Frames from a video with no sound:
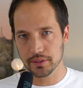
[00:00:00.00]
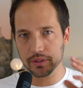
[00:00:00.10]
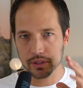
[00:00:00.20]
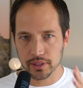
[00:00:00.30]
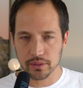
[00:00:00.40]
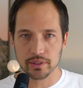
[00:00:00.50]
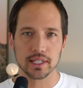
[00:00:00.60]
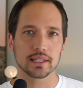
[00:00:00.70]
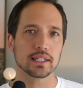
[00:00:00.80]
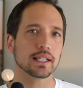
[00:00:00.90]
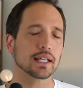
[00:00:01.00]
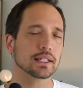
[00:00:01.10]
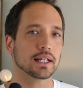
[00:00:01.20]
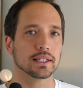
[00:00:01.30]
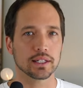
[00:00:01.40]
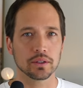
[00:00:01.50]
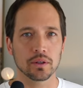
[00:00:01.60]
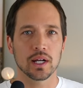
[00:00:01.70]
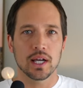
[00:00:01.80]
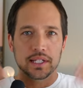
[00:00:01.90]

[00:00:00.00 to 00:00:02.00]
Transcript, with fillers: よく気を使っていただきたいんだけど、